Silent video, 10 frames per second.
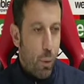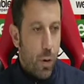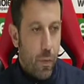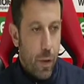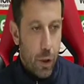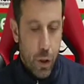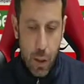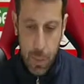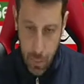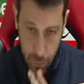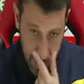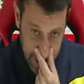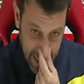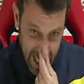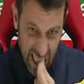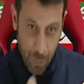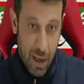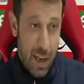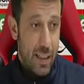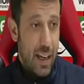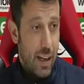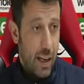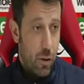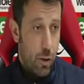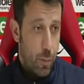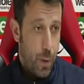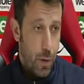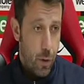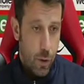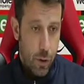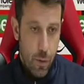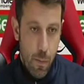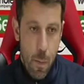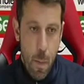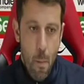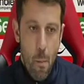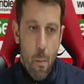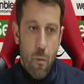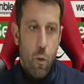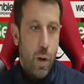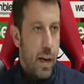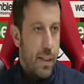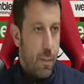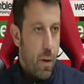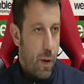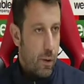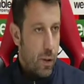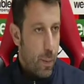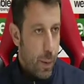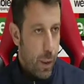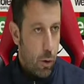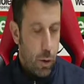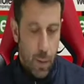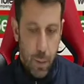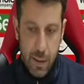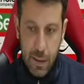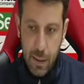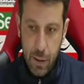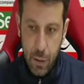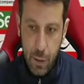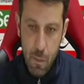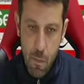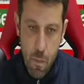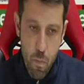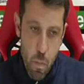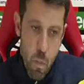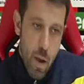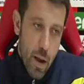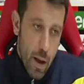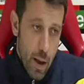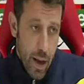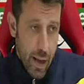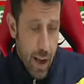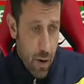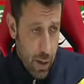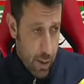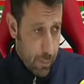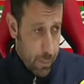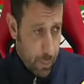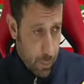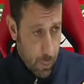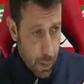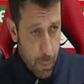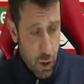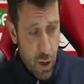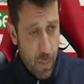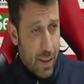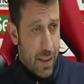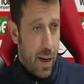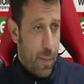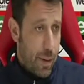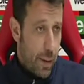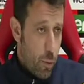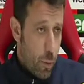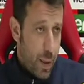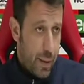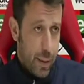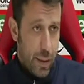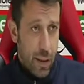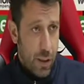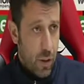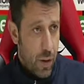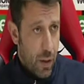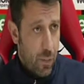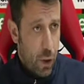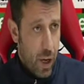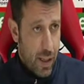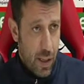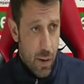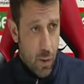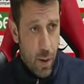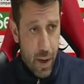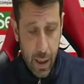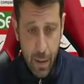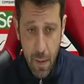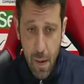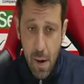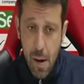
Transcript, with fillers: più difficile. Infatti se andiamo ad analizzare anche il nostro percorso, fuori casa abbiamo fatto sempre delle ottime prestazioni. È chiaro che mh, mm, bisogna pensare partita dopo partita, adesso viene il Vicenza, ma squadra che